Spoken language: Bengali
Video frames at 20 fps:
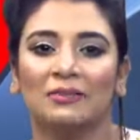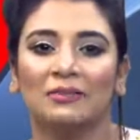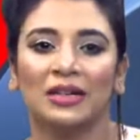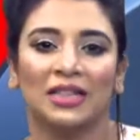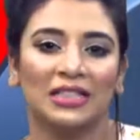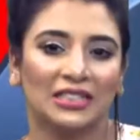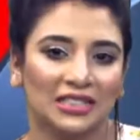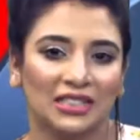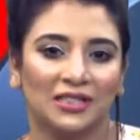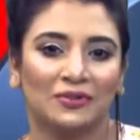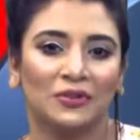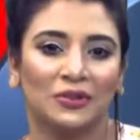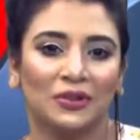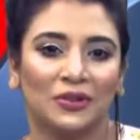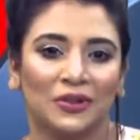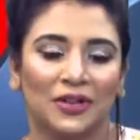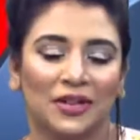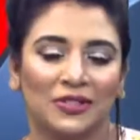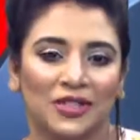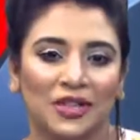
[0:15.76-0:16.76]
আমরা নিজেদের মতো
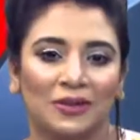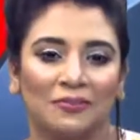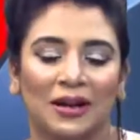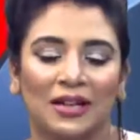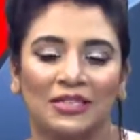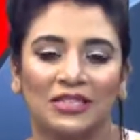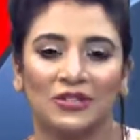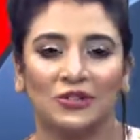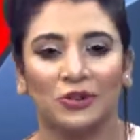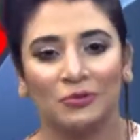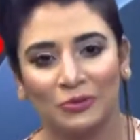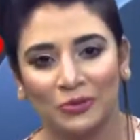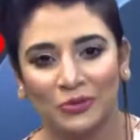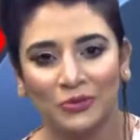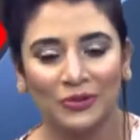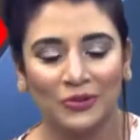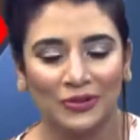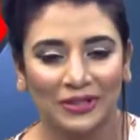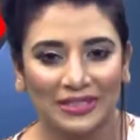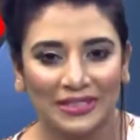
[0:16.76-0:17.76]
করে আসলে বাঁচা রপ্ত
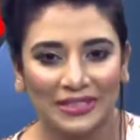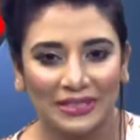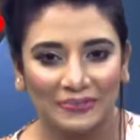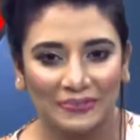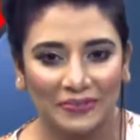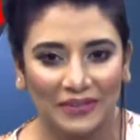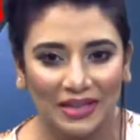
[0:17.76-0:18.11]
করেছে